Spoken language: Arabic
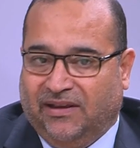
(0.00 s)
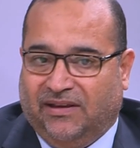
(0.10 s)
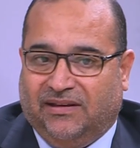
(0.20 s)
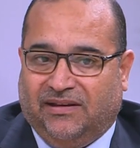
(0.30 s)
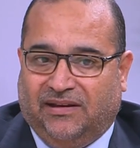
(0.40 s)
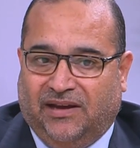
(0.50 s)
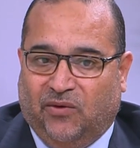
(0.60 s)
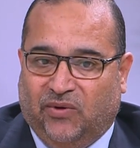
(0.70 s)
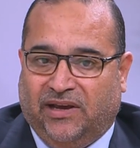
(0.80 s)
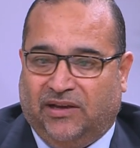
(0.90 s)
آه،
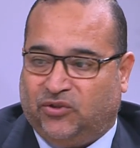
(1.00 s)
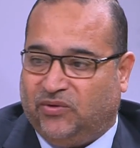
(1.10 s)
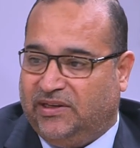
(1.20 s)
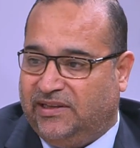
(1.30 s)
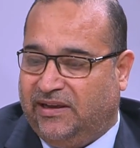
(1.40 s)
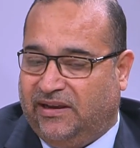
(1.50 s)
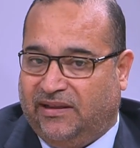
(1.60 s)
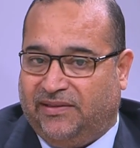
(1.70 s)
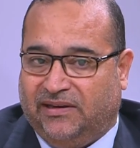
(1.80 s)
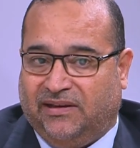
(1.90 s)
هؤلاء الشهداء
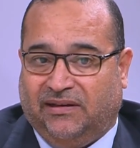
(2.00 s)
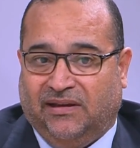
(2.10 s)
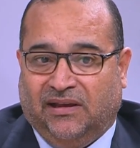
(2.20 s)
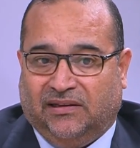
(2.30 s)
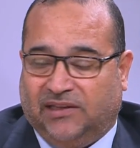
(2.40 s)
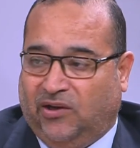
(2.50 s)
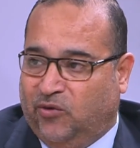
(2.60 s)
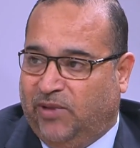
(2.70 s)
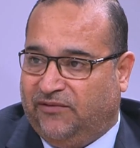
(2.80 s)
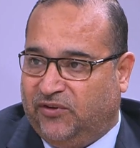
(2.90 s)
الذين
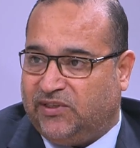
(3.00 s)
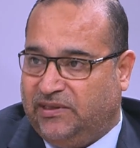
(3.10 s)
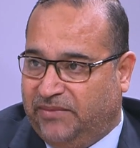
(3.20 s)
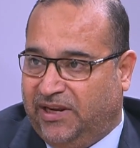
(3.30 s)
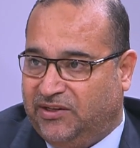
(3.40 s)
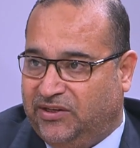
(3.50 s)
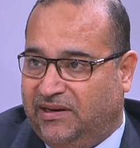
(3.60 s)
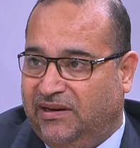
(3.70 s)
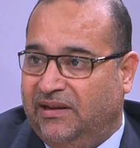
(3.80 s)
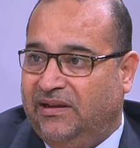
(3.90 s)
ضحوا بانفسهم من
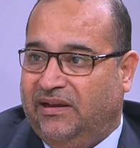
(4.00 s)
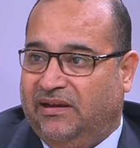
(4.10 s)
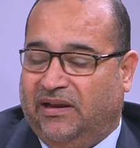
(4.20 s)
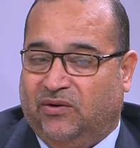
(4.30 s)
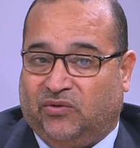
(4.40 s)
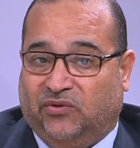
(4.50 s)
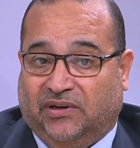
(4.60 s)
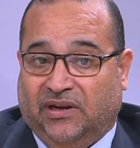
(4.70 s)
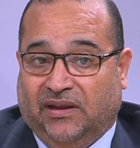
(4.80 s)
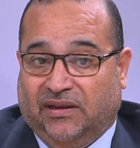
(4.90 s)
اجل آه، الاردن
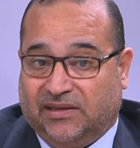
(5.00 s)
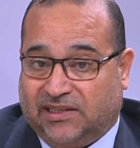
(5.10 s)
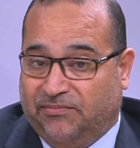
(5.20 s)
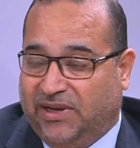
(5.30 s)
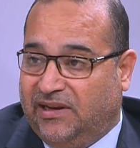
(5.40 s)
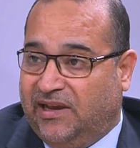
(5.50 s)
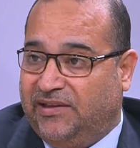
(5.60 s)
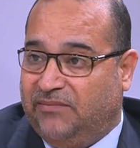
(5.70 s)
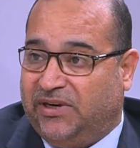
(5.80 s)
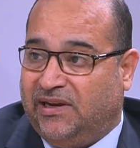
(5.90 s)
سمينا
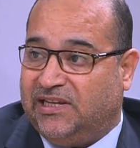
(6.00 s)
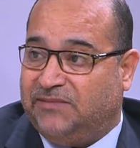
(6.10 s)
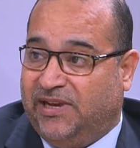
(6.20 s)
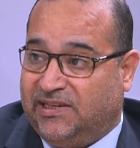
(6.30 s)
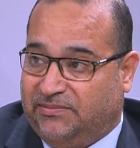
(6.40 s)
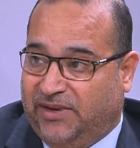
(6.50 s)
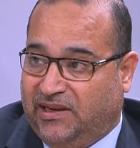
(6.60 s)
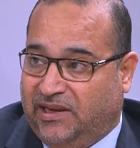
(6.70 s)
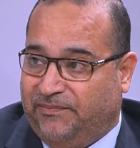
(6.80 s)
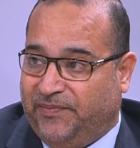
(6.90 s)
هذه المراكز
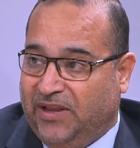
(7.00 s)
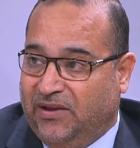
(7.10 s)
باسمائهم